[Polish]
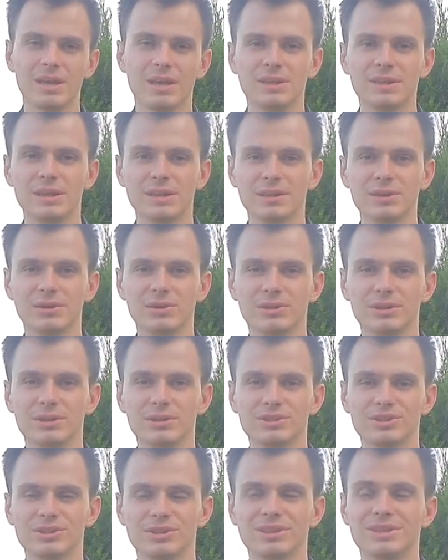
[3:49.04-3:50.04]
I dlatego
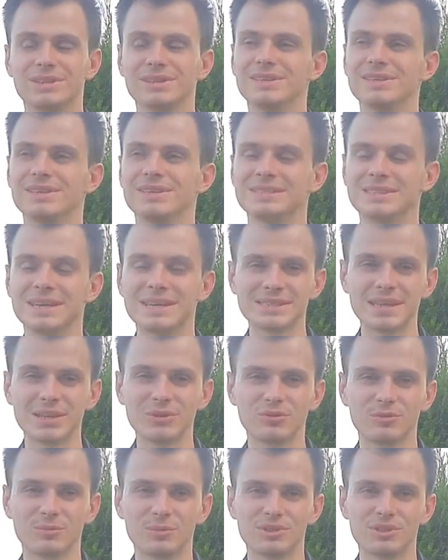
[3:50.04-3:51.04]
też e,
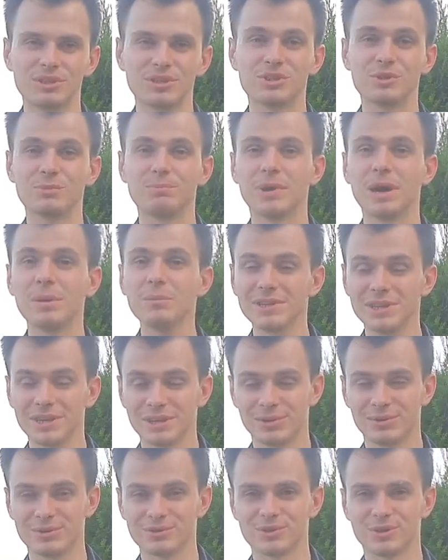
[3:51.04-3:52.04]
zastanówmy się, czy mamy
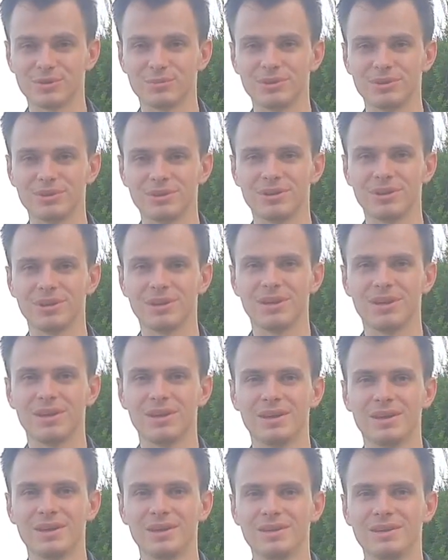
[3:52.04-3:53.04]
takie osoby
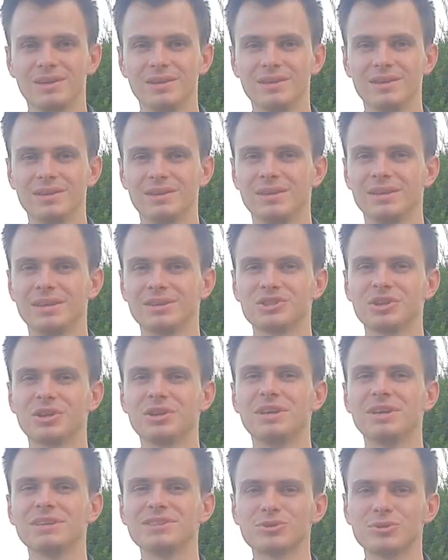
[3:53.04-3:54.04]
i
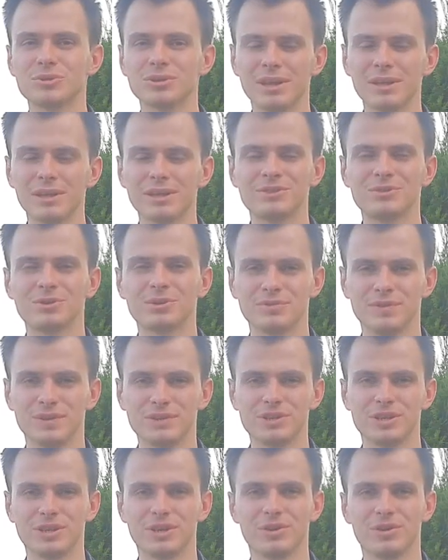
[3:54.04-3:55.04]
jeżeli jest to dla nas coś
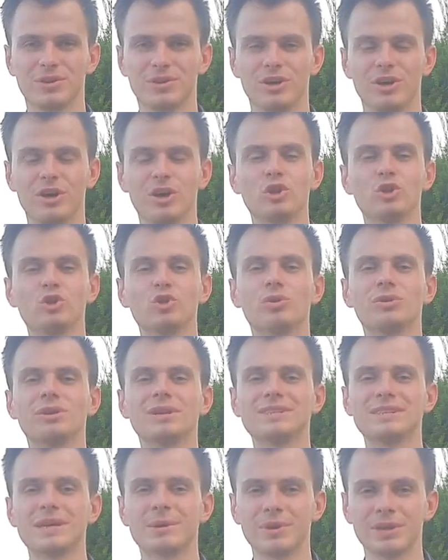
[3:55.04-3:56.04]
ważnego, to
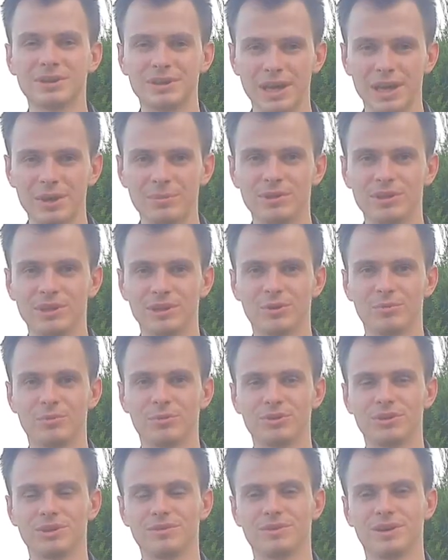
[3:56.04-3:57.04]
nie zamiatajmy tego
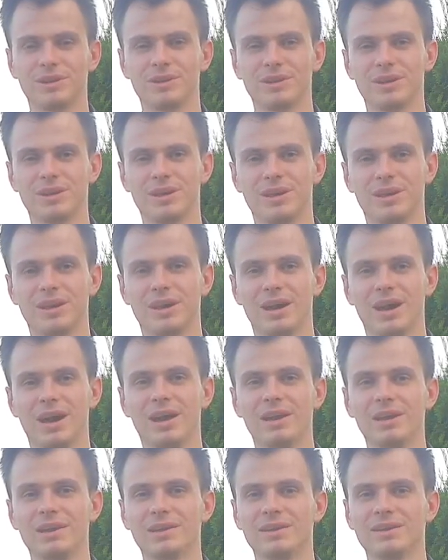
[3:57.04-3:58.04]
pod dywan,
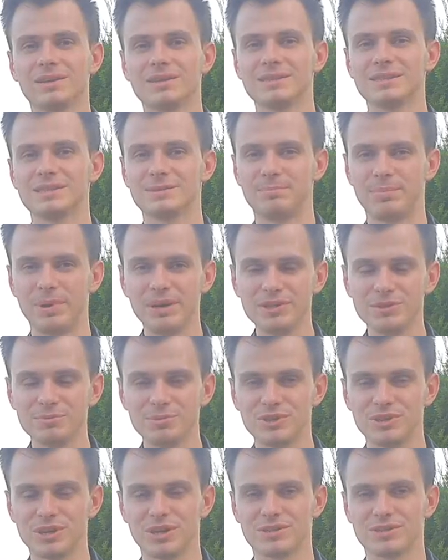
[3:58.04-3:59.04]
ale
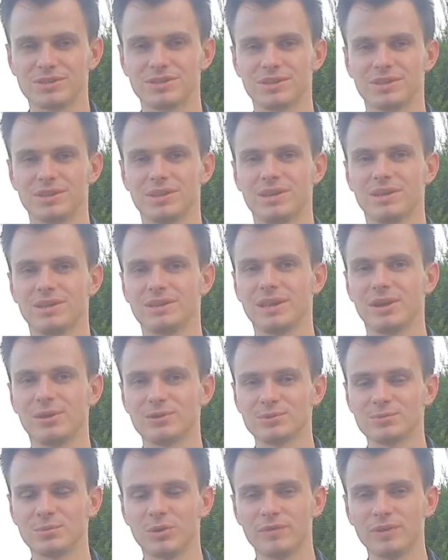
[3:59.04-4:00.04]
spędźmy czas na
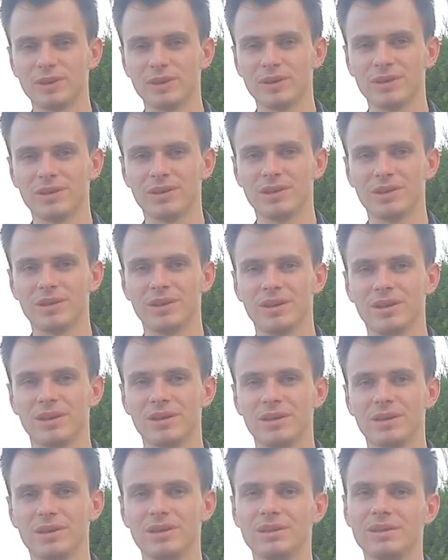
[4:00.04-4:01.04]
rozmowie
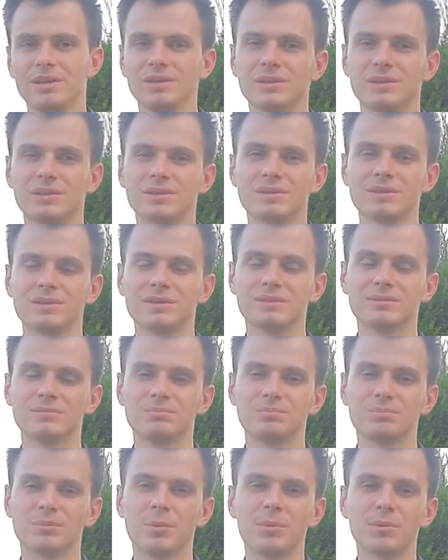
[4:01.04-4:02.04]
i
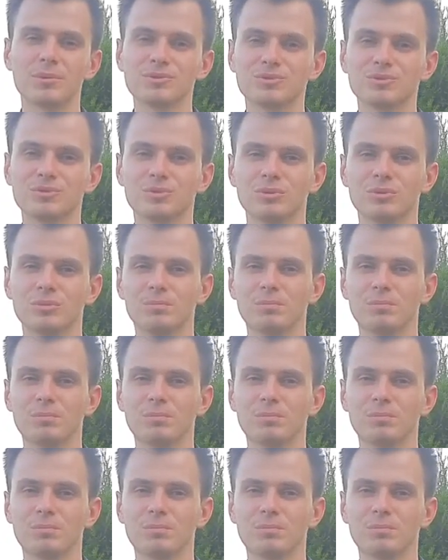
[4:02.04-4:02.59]
po prostu